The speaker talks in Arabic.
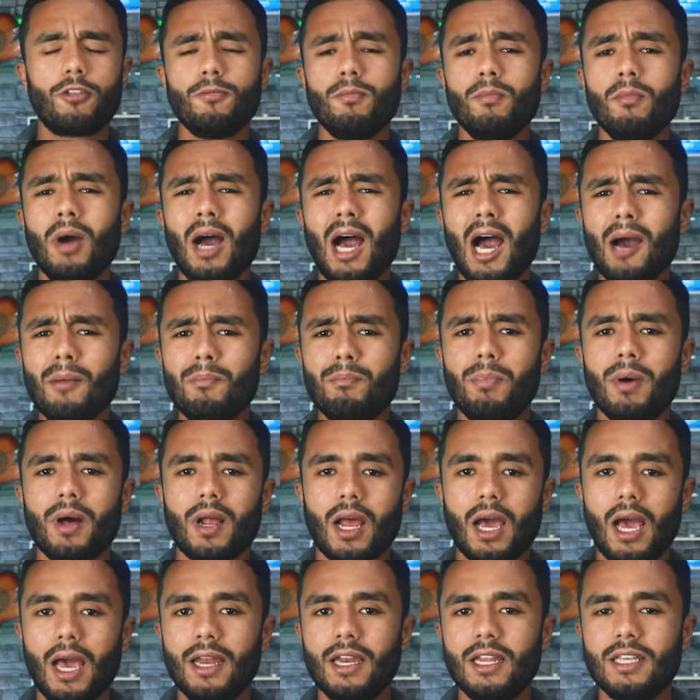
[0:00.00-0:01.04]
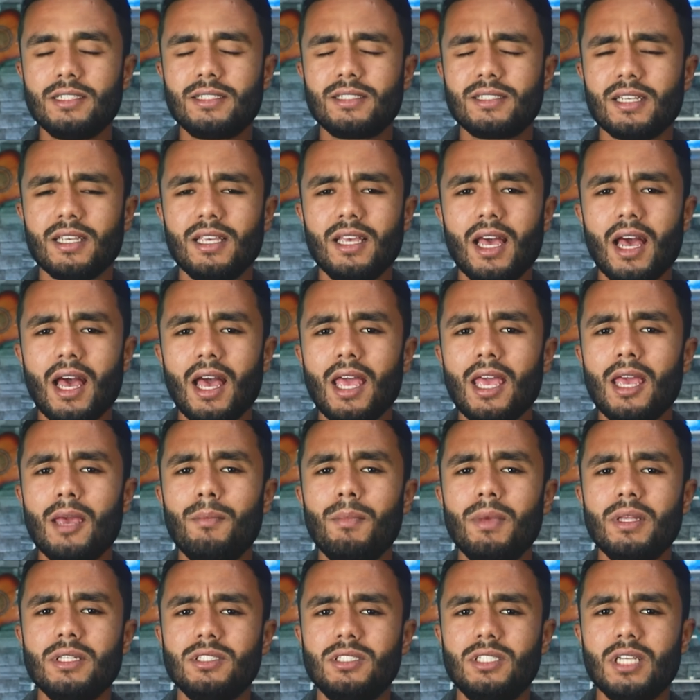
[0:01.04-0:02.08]
ثم عبر عن استيائه
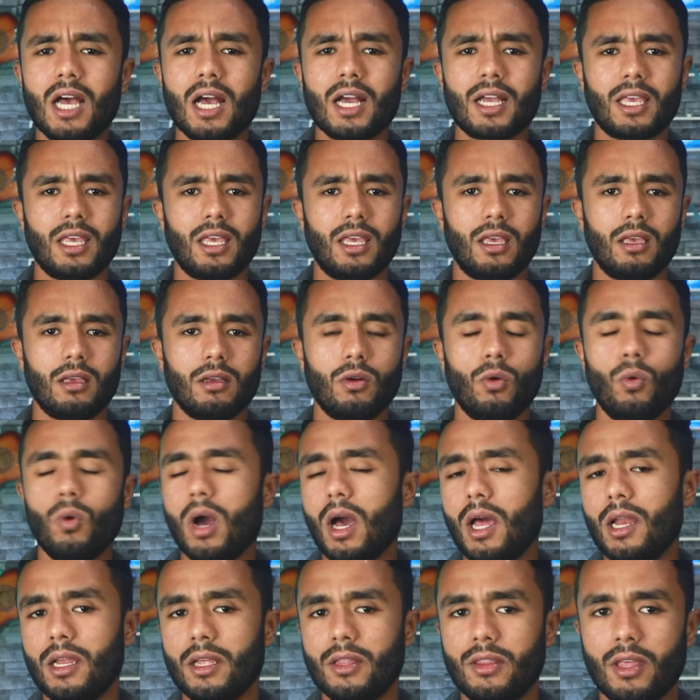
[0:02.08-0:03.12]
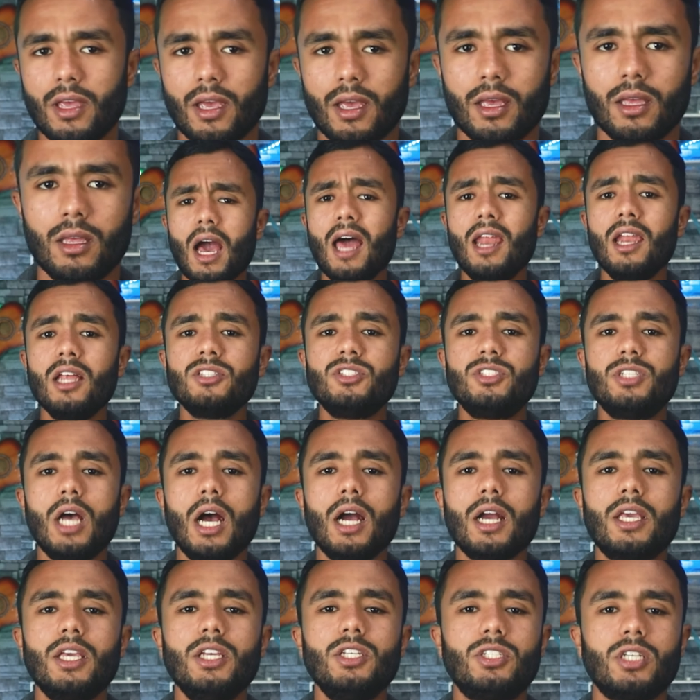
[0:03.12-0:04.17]
من جاكي والده قالت
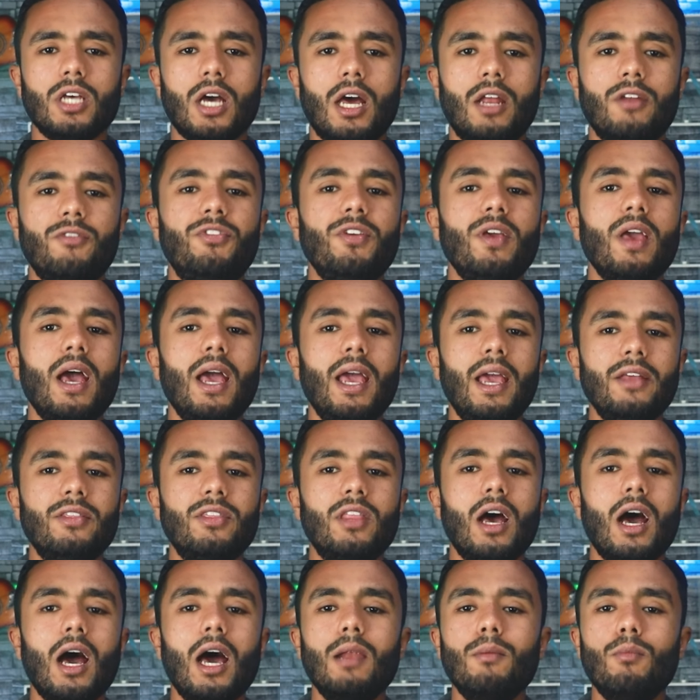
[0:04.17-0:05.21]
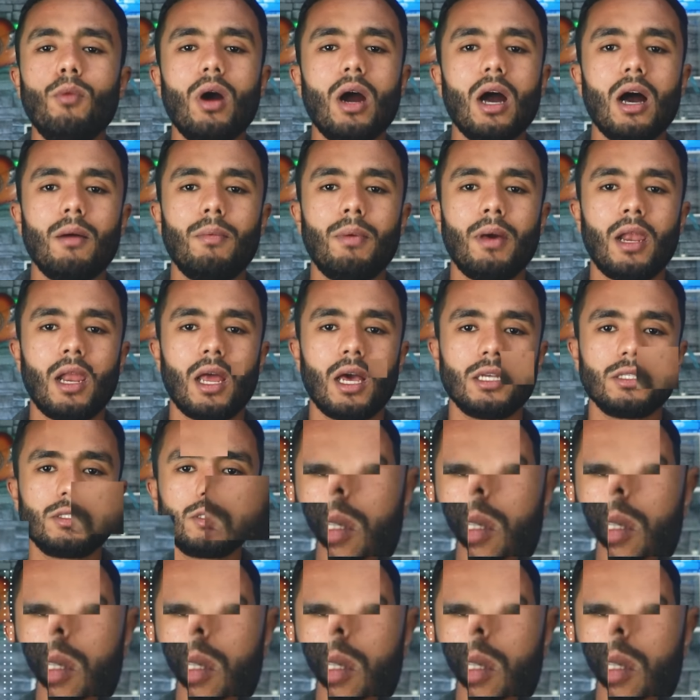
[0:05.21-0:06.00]
جاكي شان في إحدى المقابلات